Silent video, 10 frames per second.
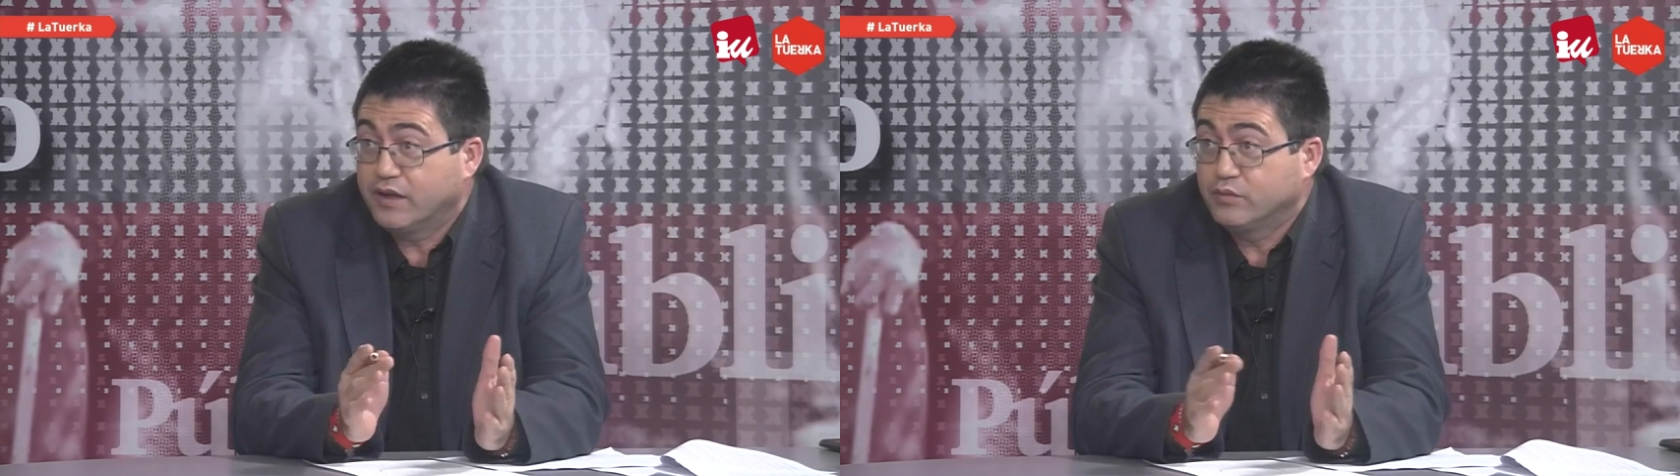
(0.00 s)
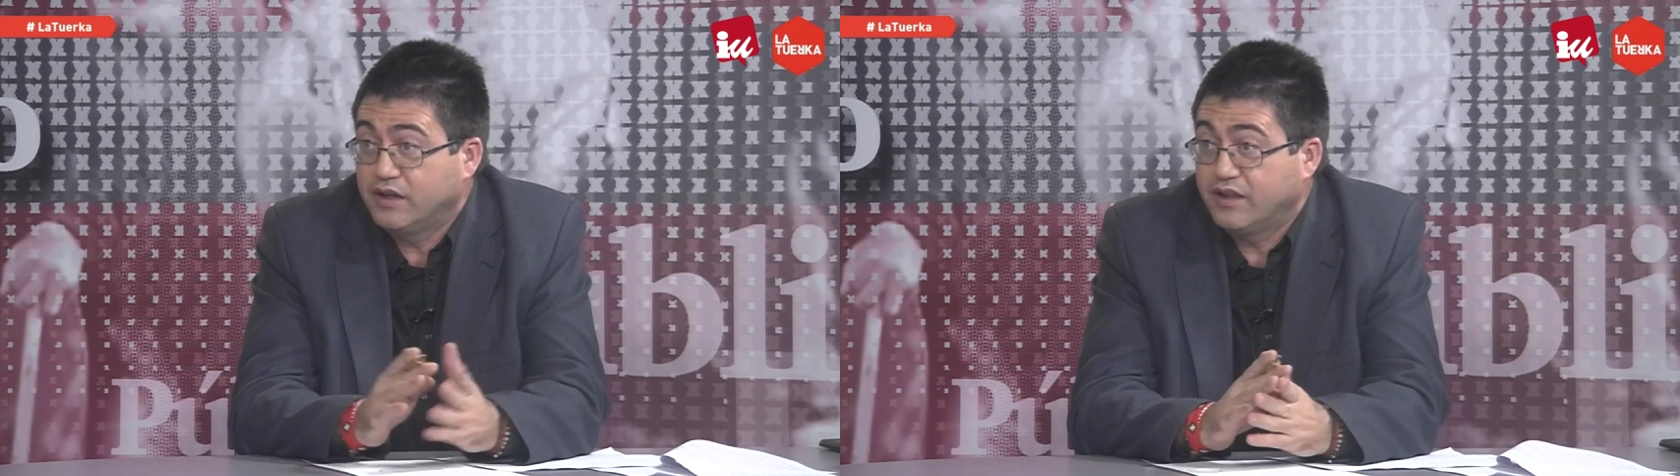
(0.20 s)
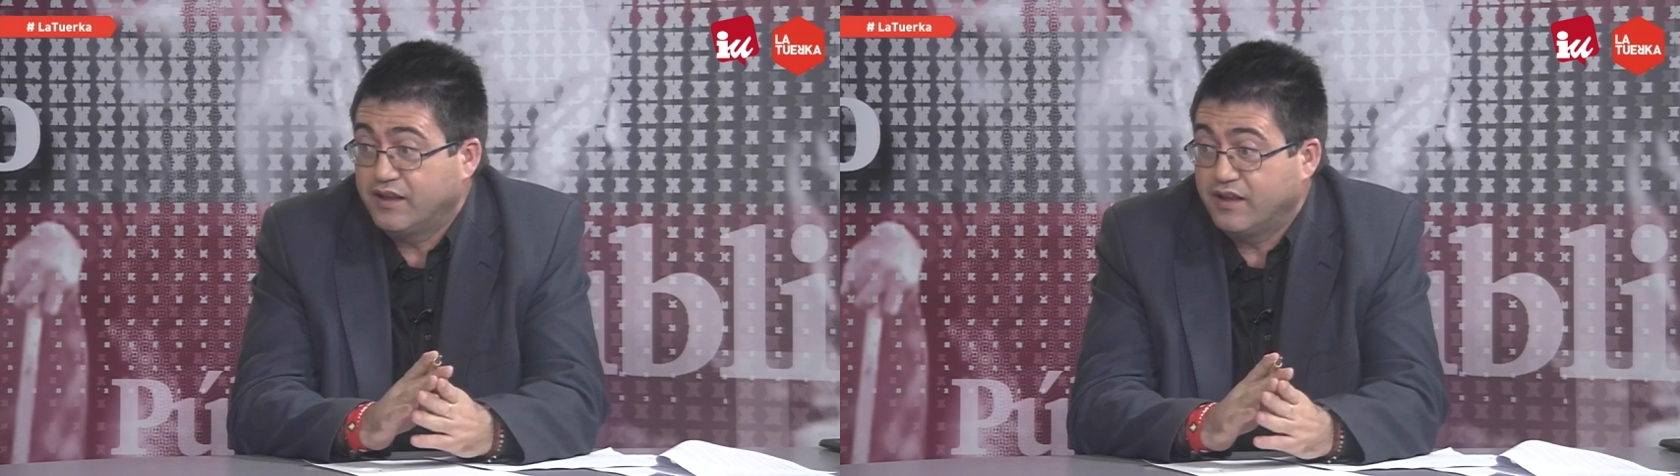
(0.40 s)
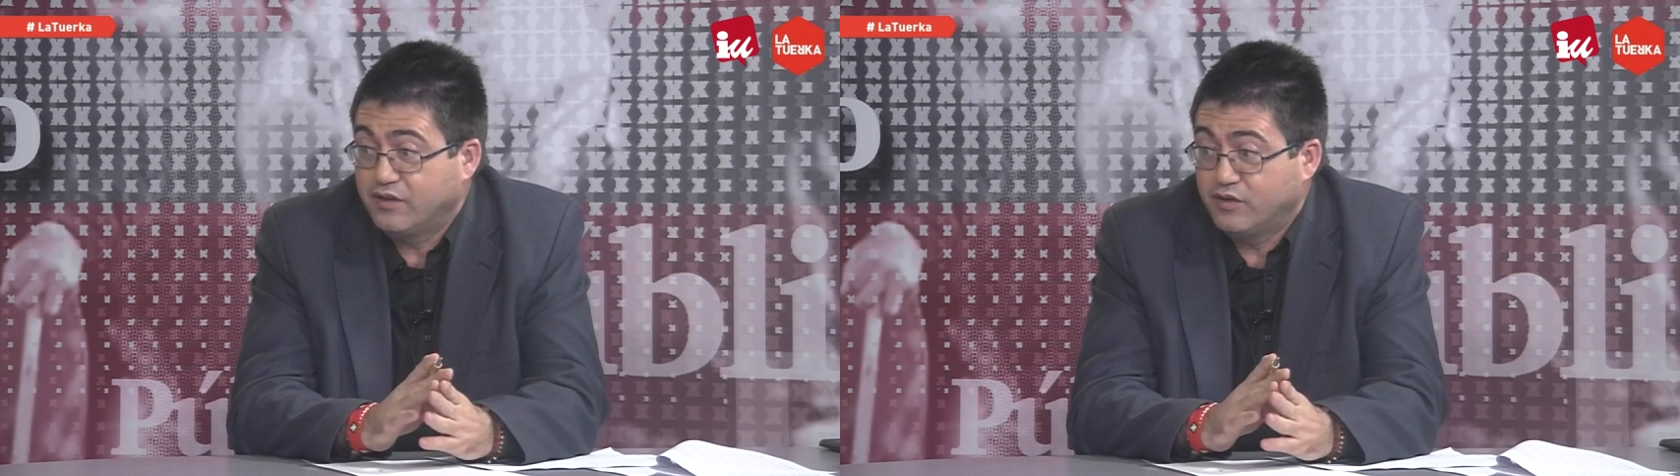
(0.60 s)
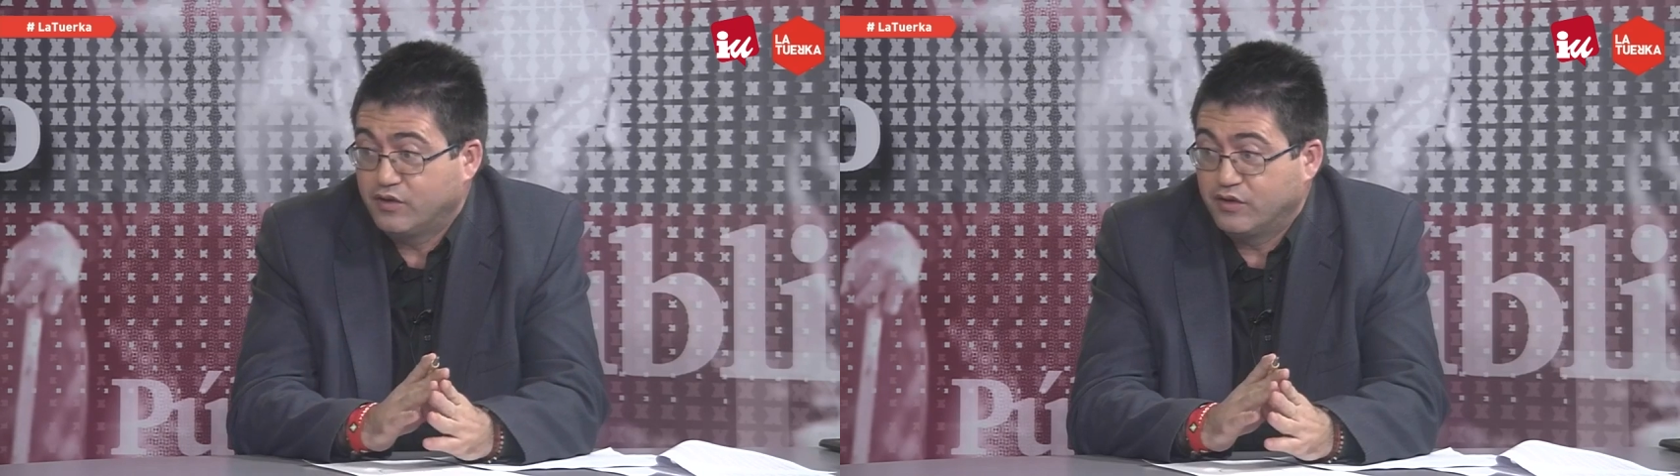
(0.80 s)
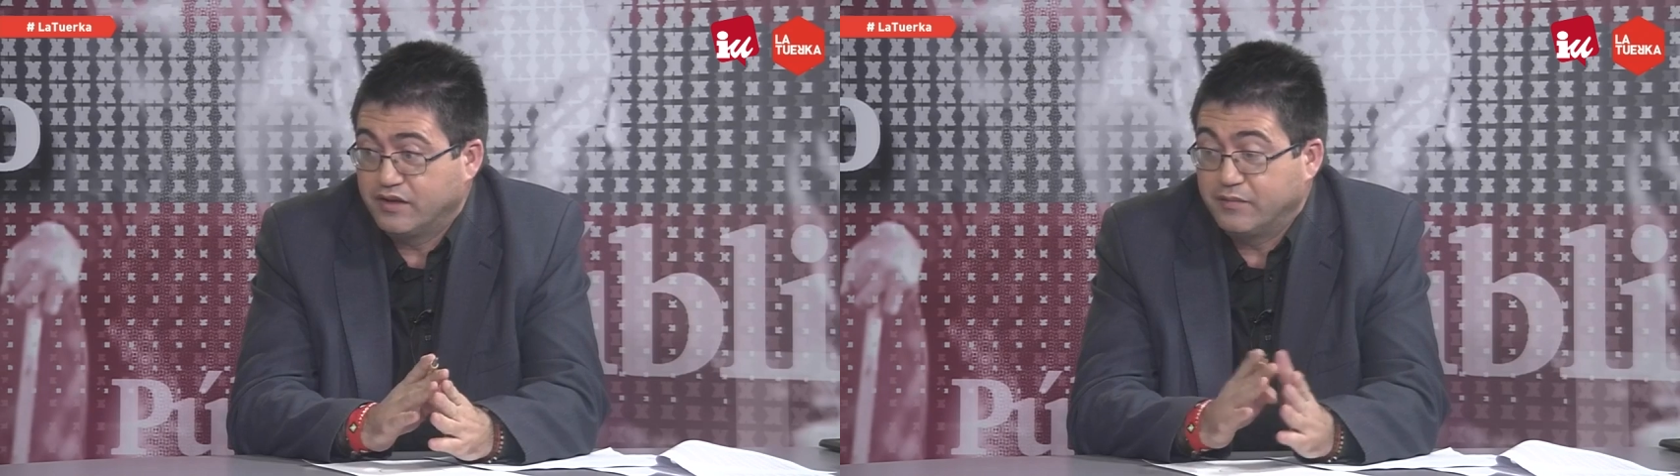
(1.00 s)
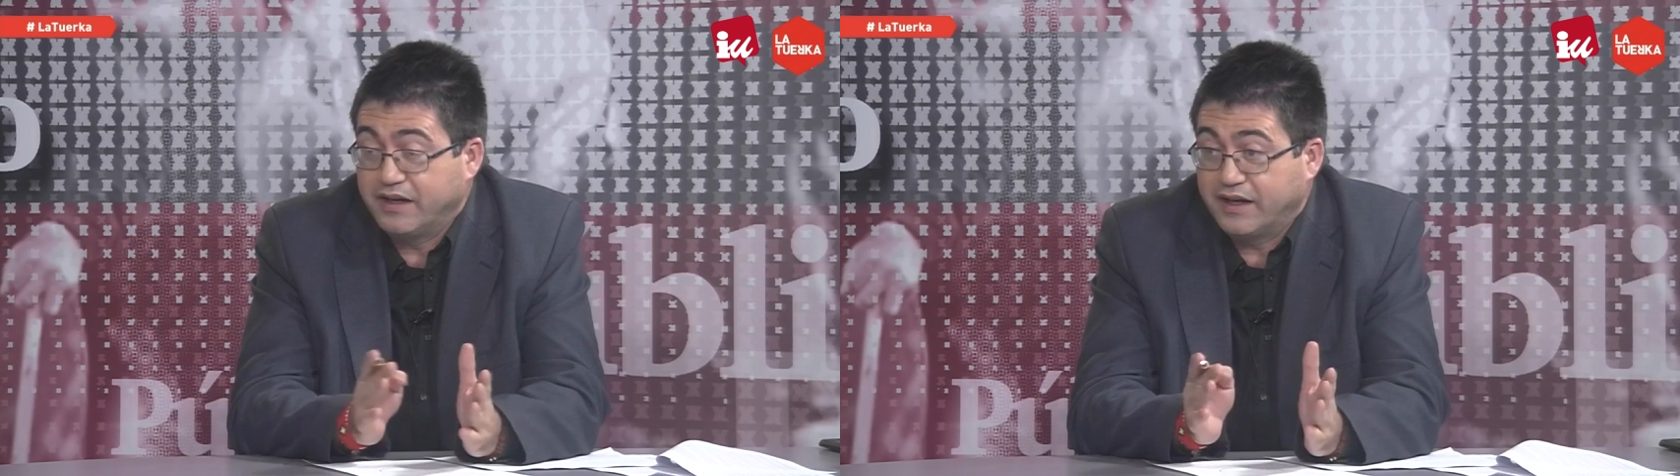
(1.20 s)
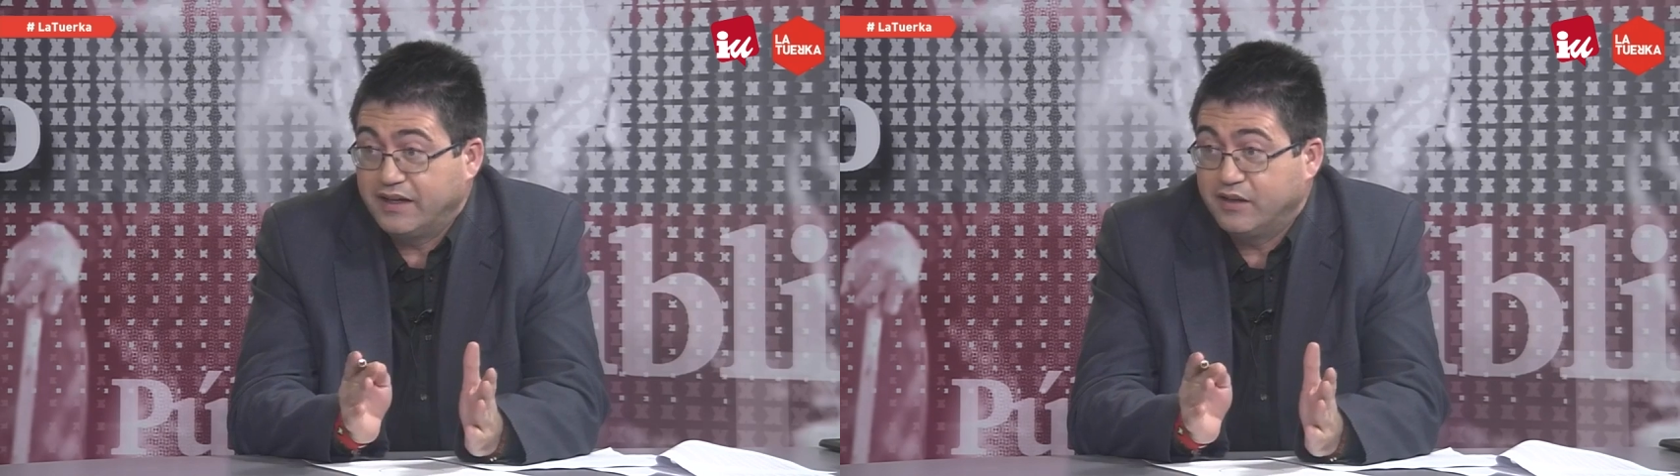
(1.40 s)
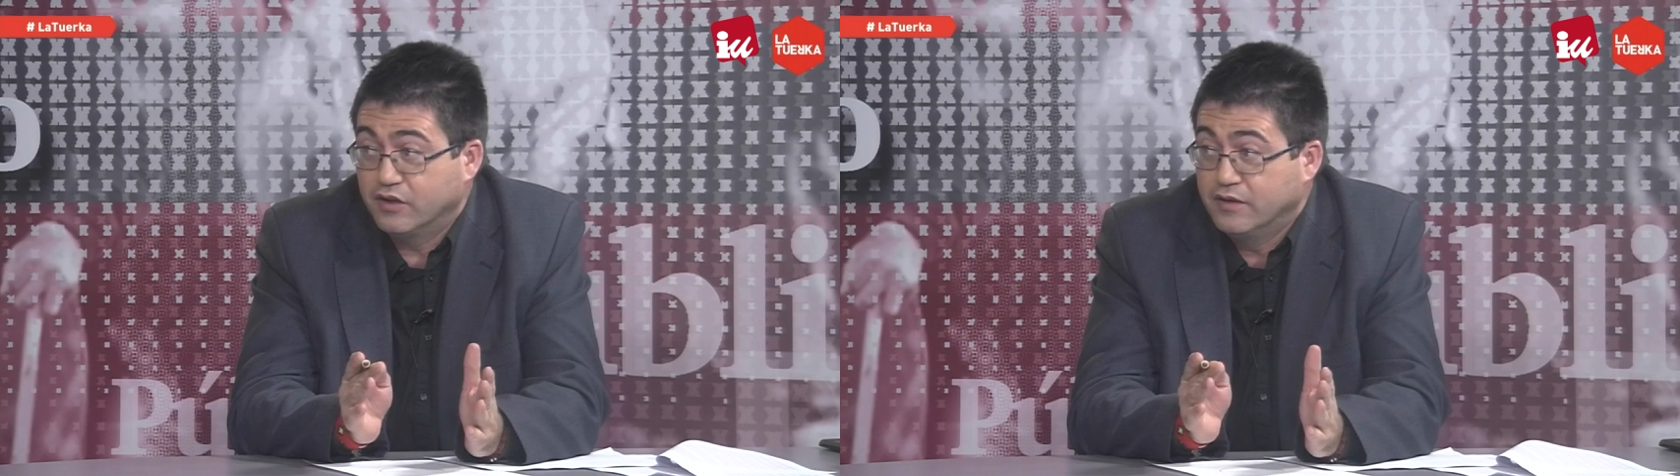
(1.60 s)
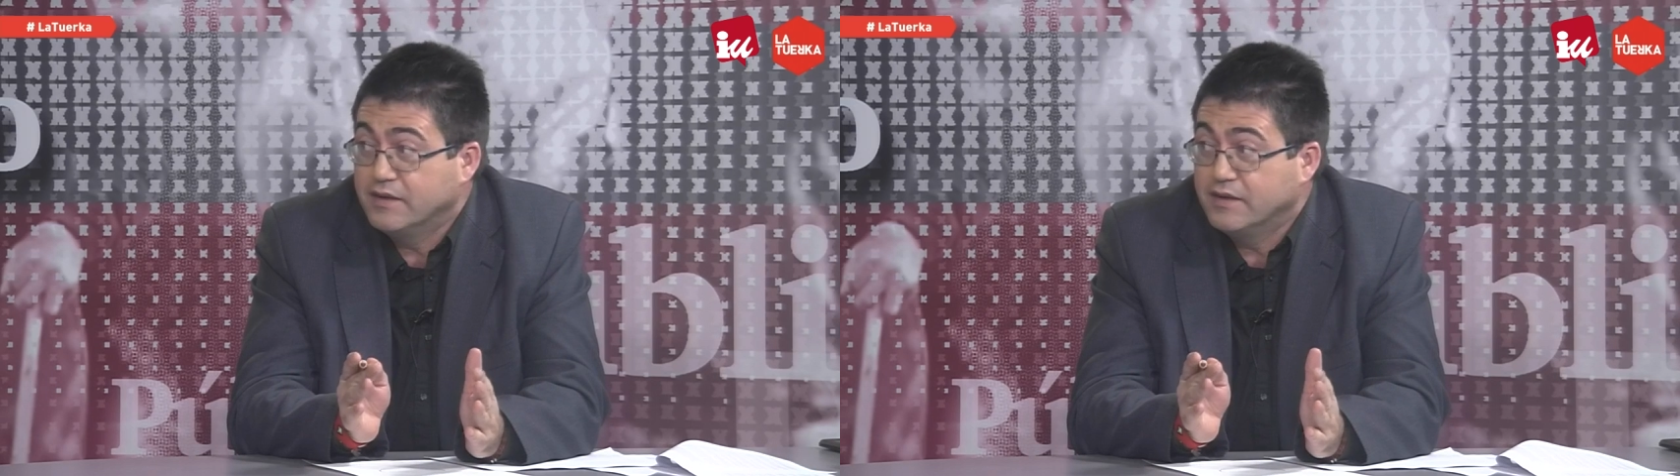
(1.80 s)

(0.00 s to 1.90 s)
utilizado Hermenegildo.